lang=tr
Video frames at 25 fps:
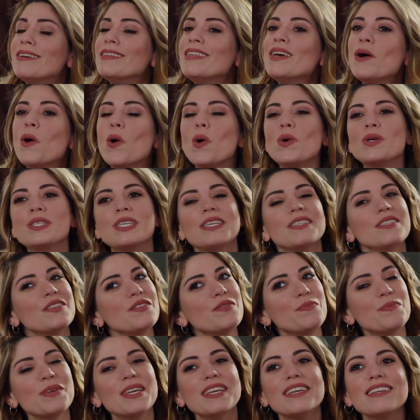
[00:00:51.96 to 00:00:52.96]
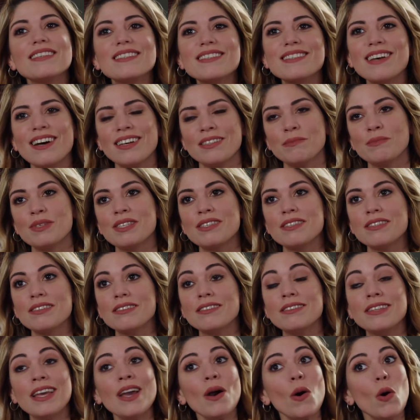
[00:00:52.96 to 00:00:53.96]
Ne obsesif bir
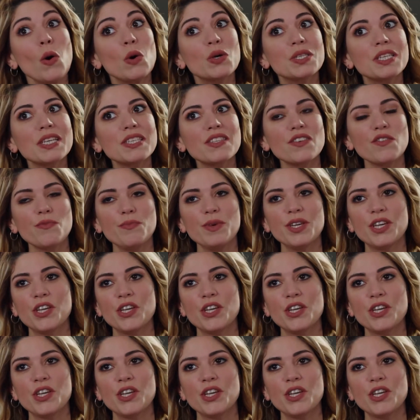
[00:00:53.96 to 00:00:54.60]
insanmışsın, ne obsesif